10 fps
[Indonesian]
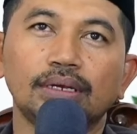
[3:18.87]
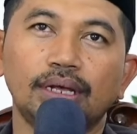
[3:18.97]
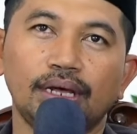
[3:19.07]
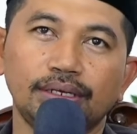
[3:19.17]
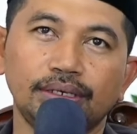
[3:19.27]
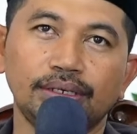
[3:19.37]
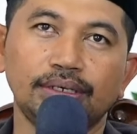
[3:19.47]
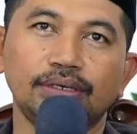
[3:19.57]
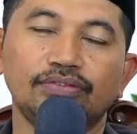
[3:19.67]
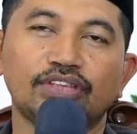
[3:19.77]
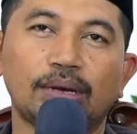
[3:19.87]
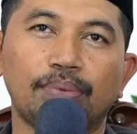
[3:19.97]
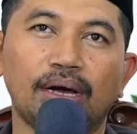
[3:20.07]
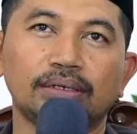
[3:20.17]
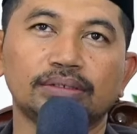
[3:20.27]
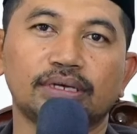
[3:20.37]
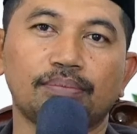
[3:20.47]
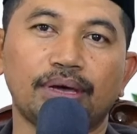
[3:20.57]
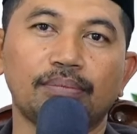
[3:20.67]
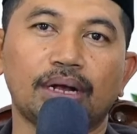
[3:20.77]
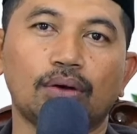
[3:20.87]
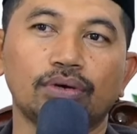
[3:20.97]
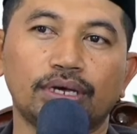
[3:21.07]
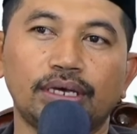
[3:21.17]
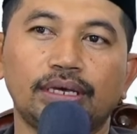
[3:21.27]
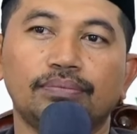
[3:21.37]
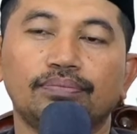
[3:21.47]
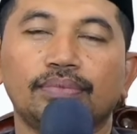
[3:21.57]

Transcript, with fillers: dari Sabang sampai Merauke